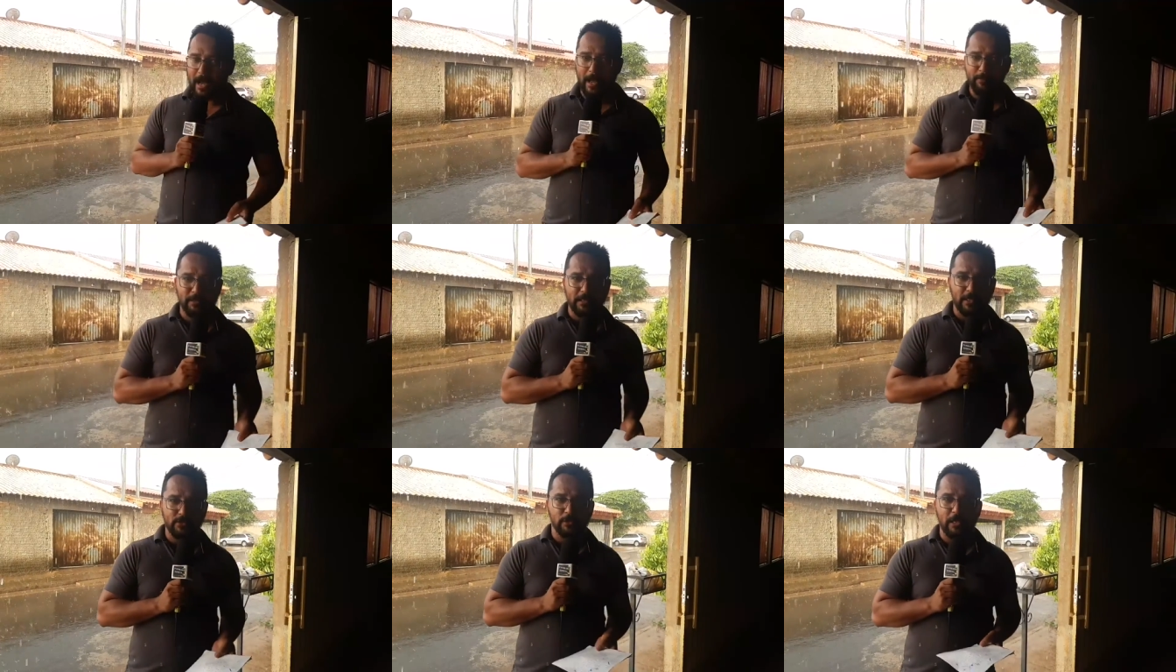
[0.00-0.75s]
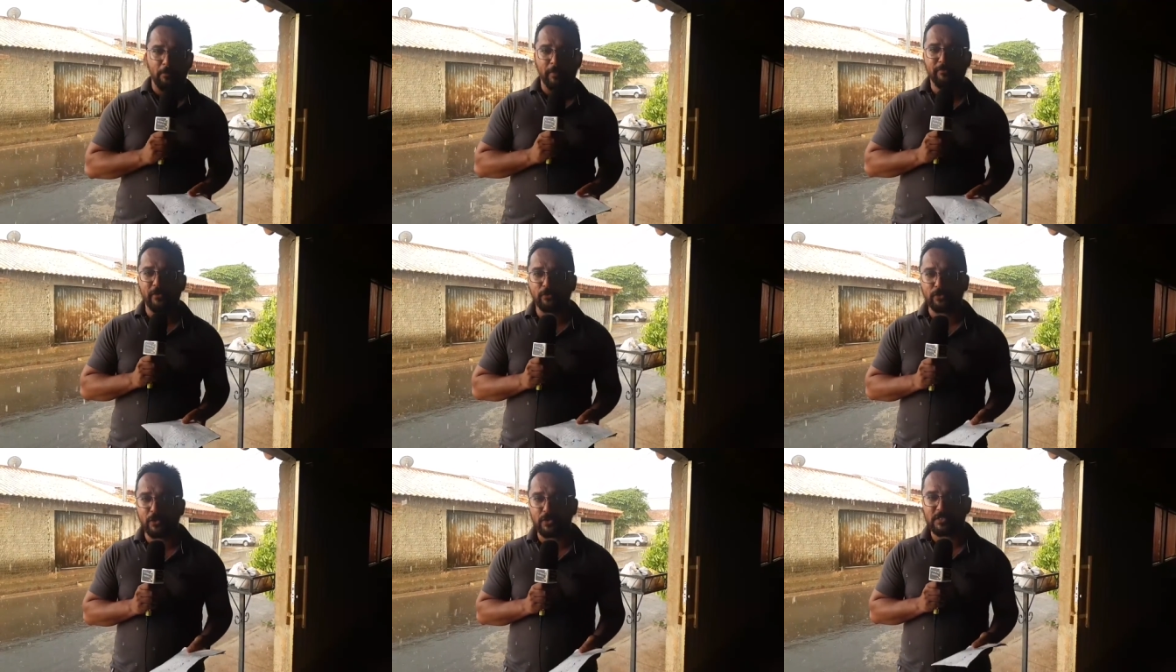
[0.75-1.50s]
habitacional, o prefeito
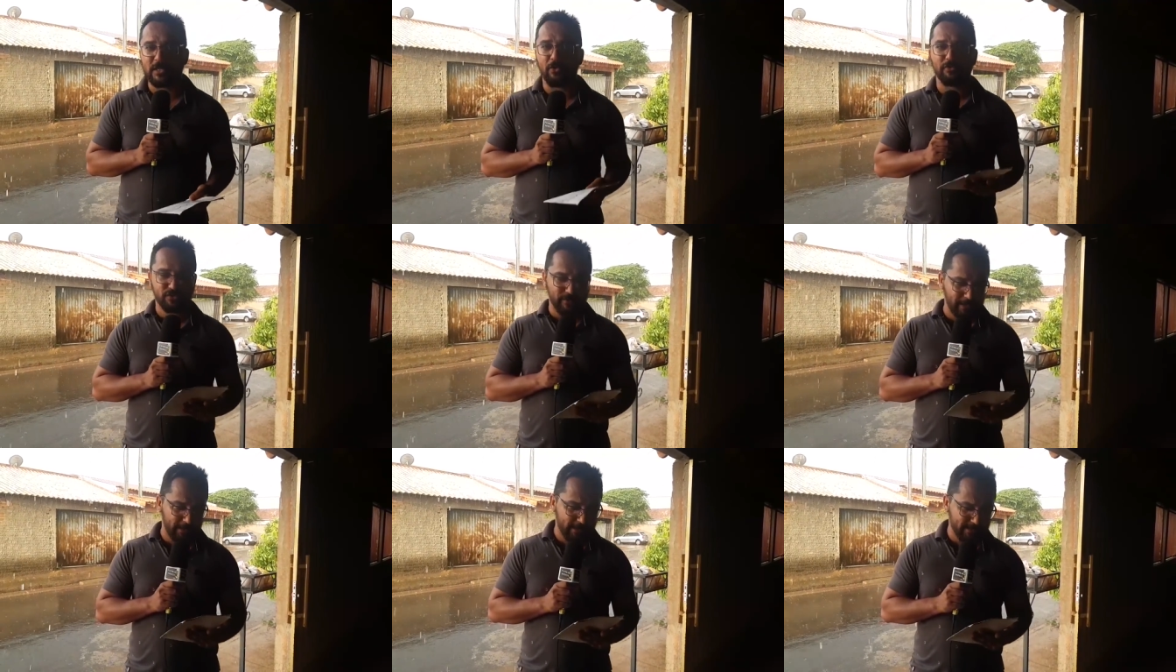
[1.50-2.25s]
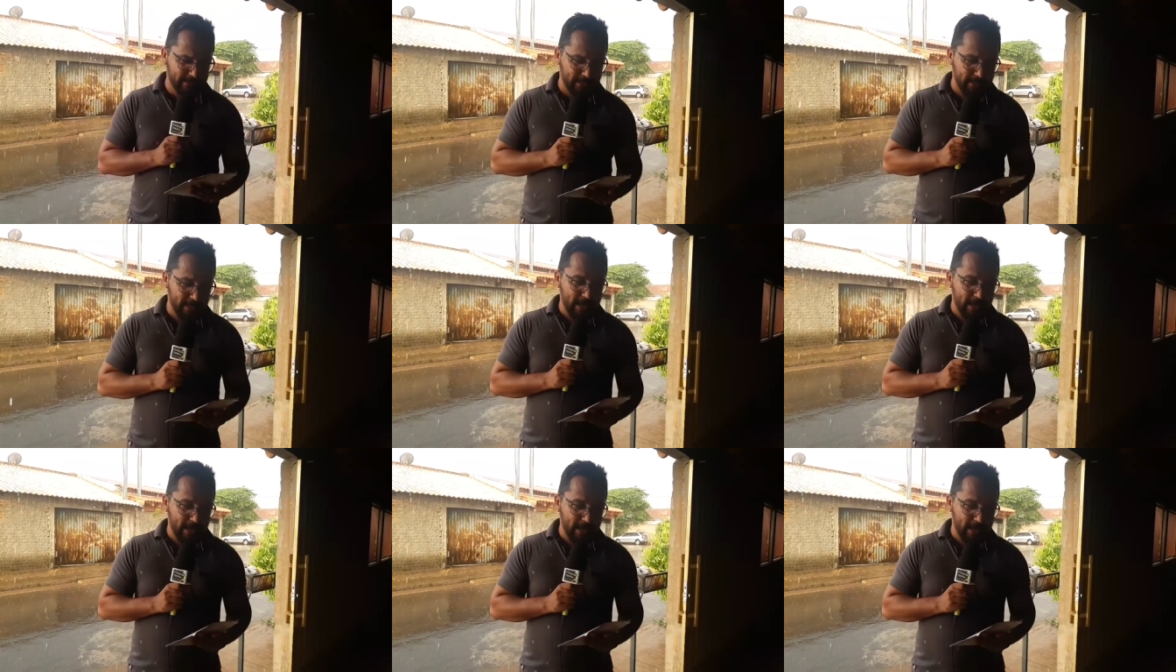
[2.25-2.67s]
Derossi Alves Valência,